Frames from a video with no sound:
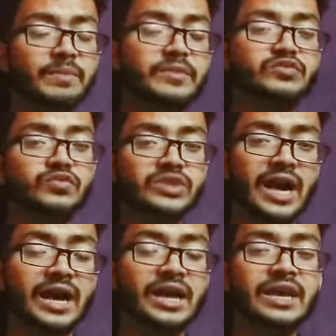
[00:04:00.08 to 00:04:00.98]
आपने सोचा
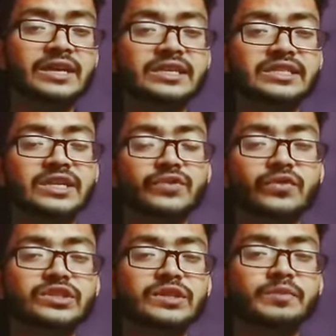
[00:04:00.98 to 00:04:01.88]
कि जी वी
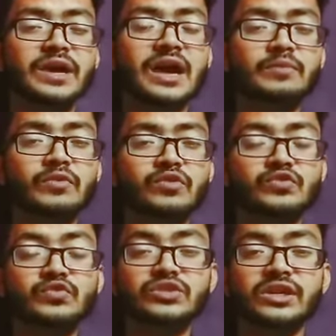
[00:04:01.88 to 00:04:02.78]
व्हाट्सअप का आप लोग
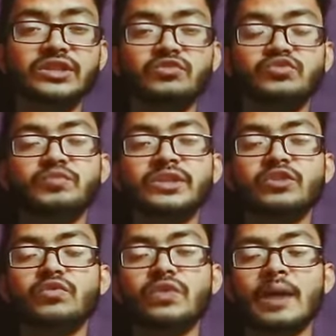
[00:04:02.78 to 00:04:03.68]
यूज़ करते हो उसमें
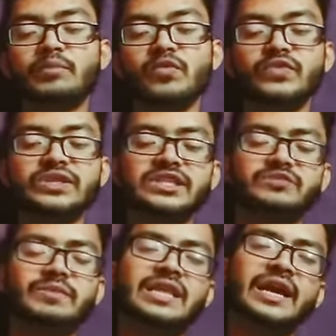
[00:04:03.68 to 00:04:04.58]
देखो आपको फीचर्स
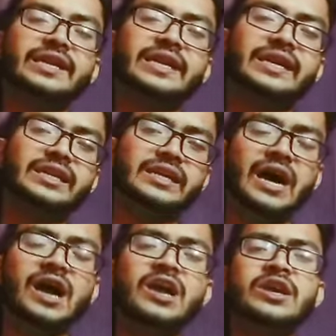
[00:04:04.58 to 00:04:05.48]
मिलता है डी
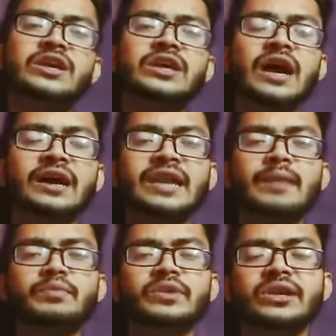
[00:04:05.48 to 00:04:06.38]
का अगर
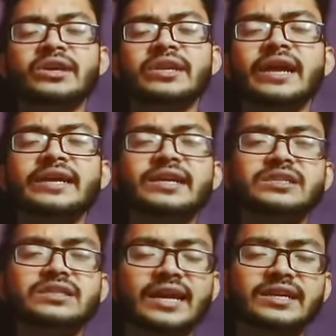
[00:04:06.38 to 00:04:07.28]
आप डी एन डी
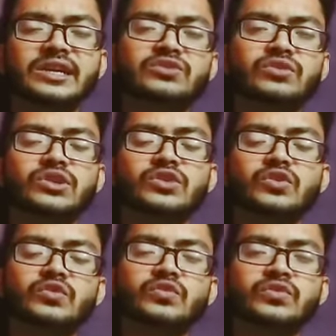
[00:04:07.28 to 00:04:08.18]
सेलेक्ट कर दोगे तो
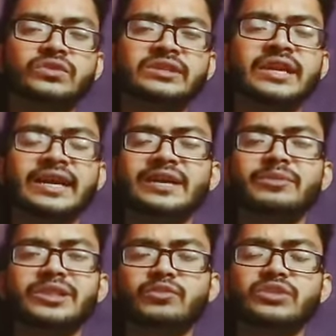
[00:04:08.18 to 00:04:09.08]
डी एन डी
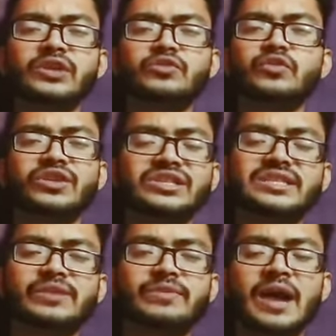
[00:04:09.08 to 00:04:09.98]
मतलब होता है डू नॉट
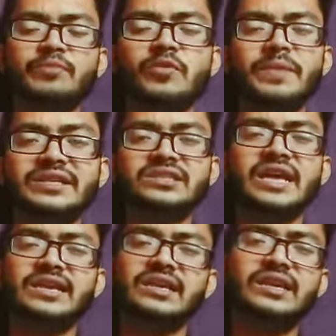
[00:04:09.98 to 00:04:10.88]
डिस्टर्ब ना आपको मैसेज
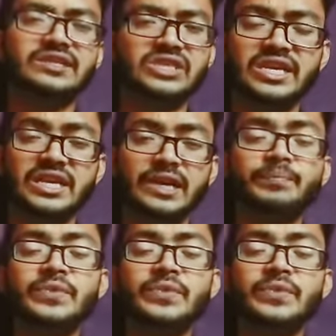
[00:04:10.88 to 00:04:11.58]
आएंगे ना जाएंगे